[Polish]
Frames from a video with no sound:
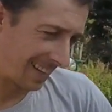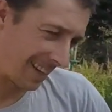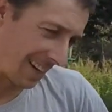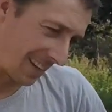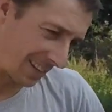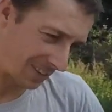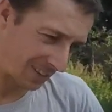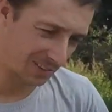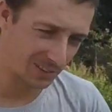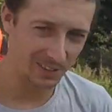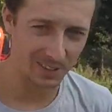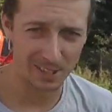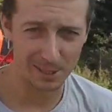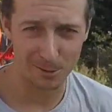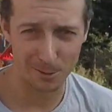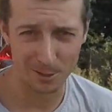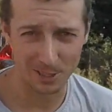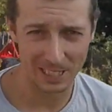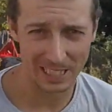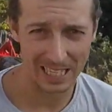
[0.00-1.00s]
A to, to
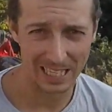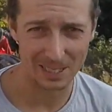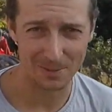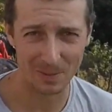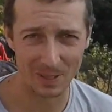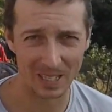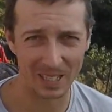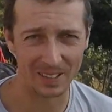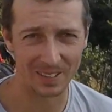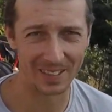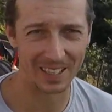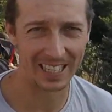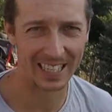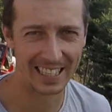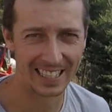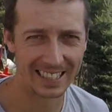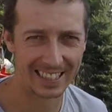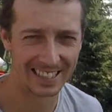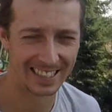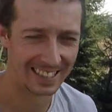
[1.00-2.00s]
jest już inna no, sprawa.
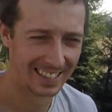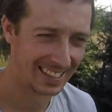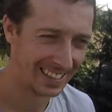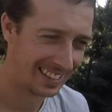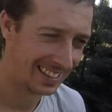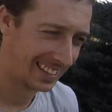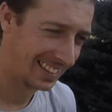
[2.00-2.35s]
No,